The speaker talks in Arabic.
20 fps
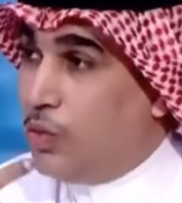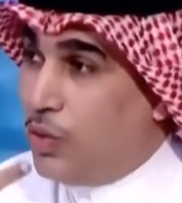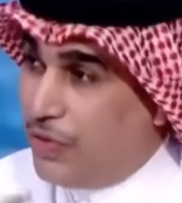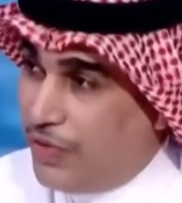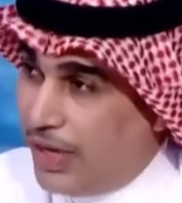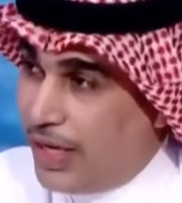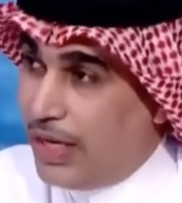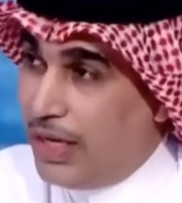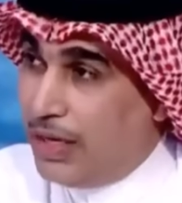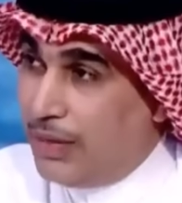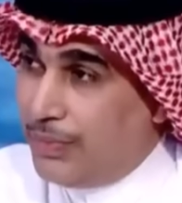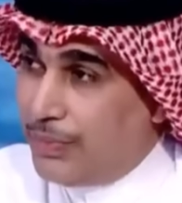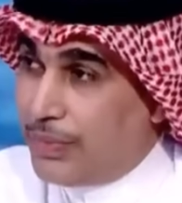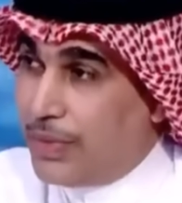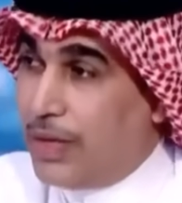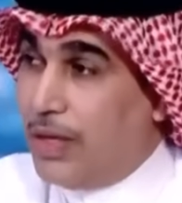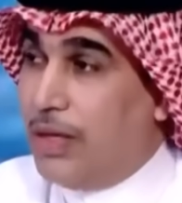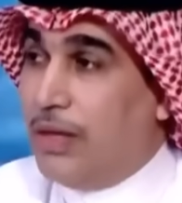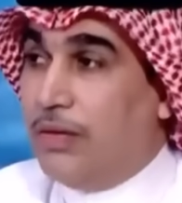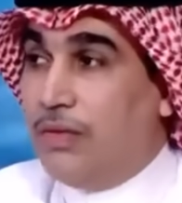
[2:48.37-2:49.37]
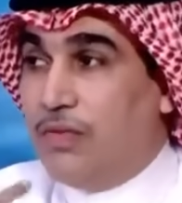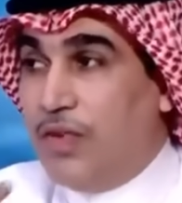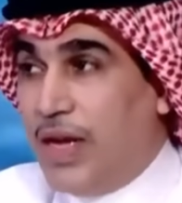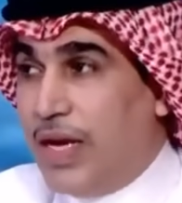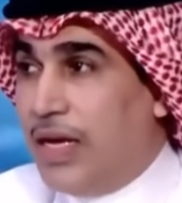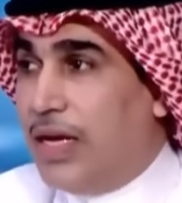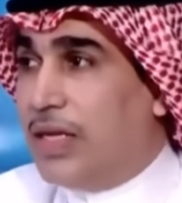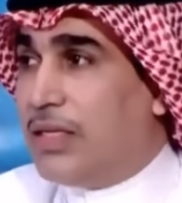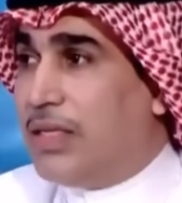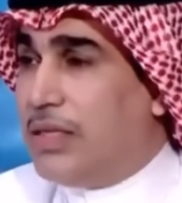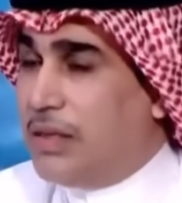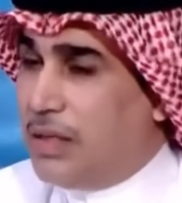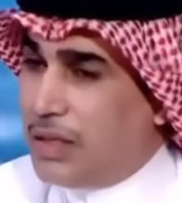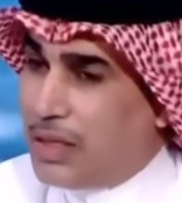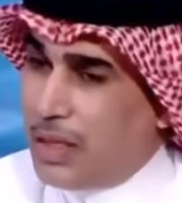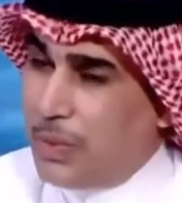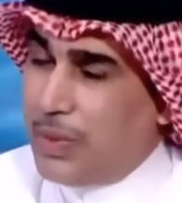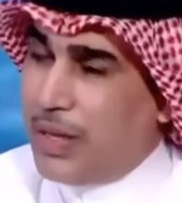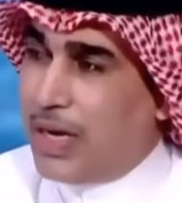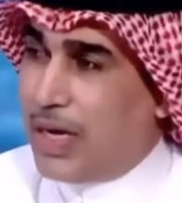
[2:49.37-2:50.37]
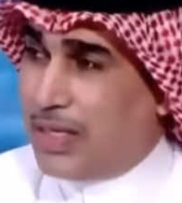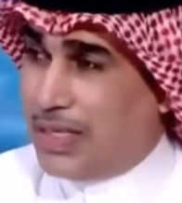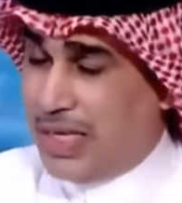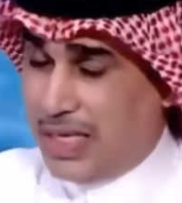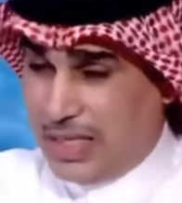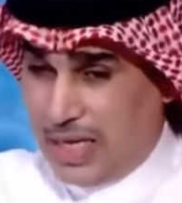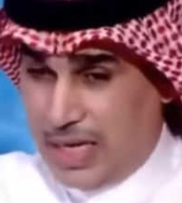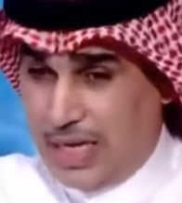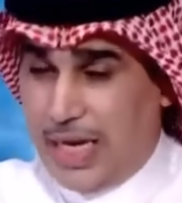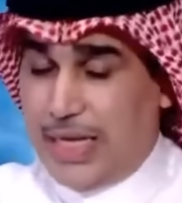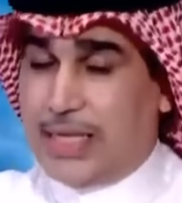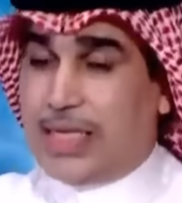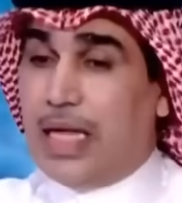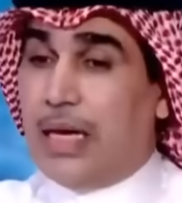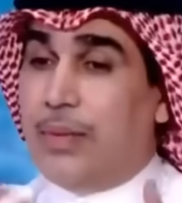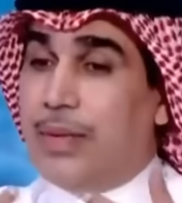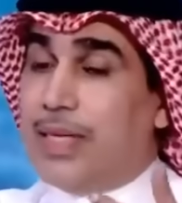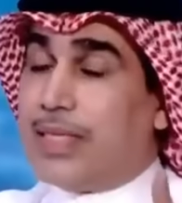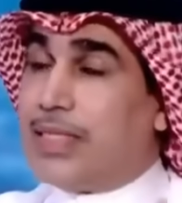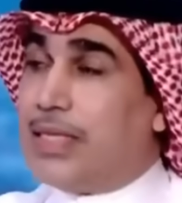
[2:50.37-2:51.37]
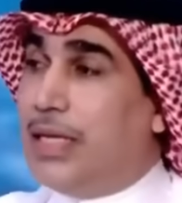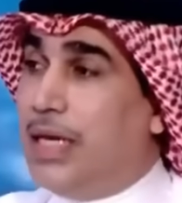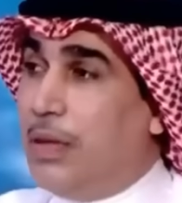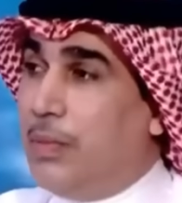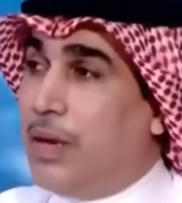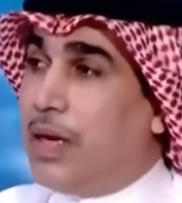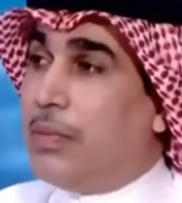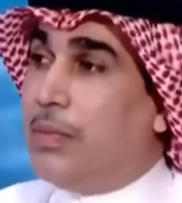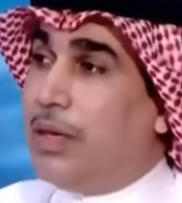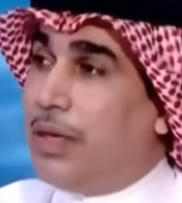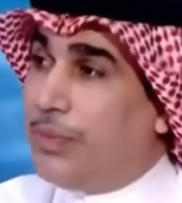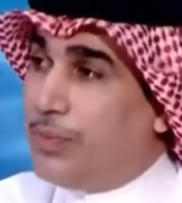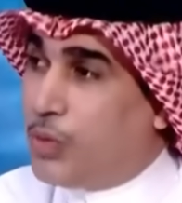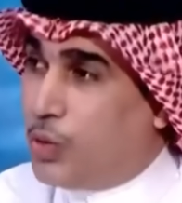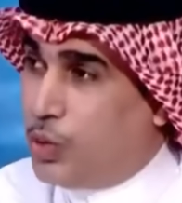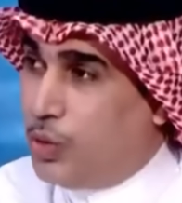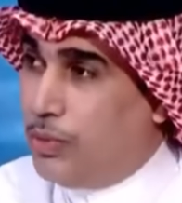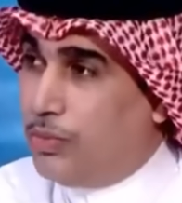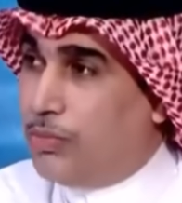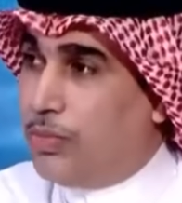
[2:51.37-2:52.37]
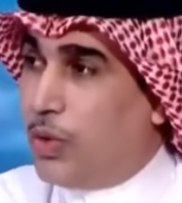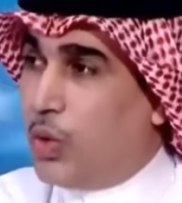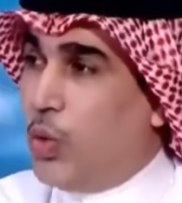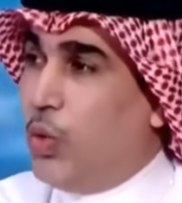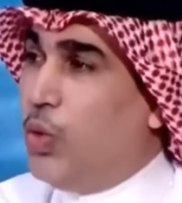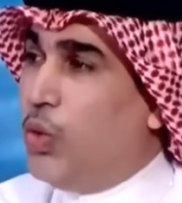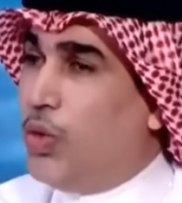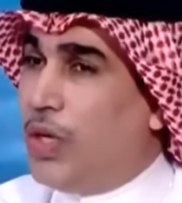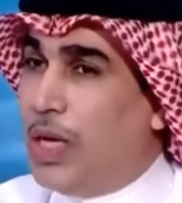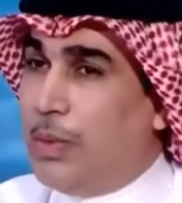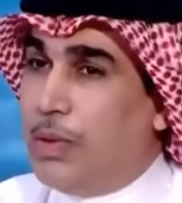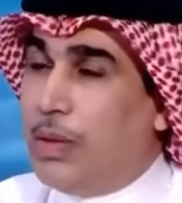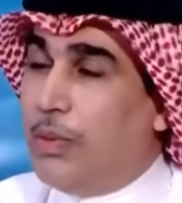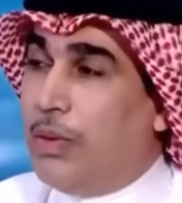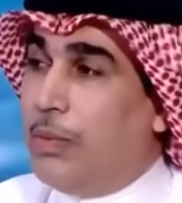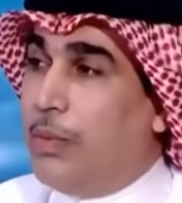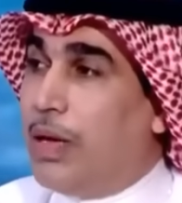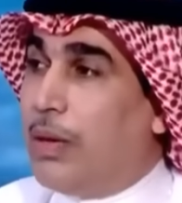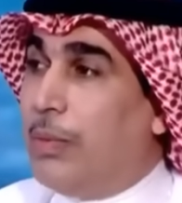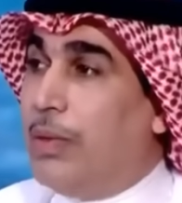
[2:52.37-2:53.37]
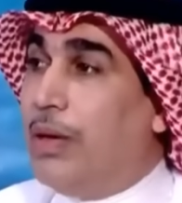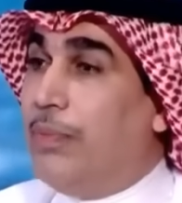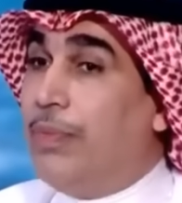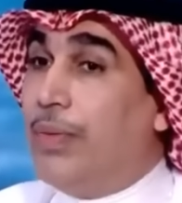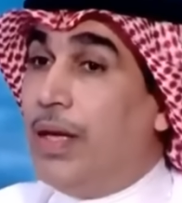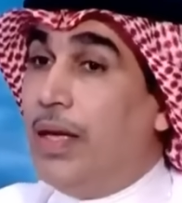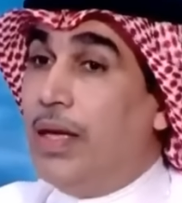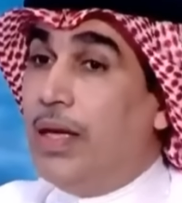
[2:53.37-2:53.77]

وفيجا فيجا تمريرات خطا حتى لما نصل للمرمى رعونه امام المرمى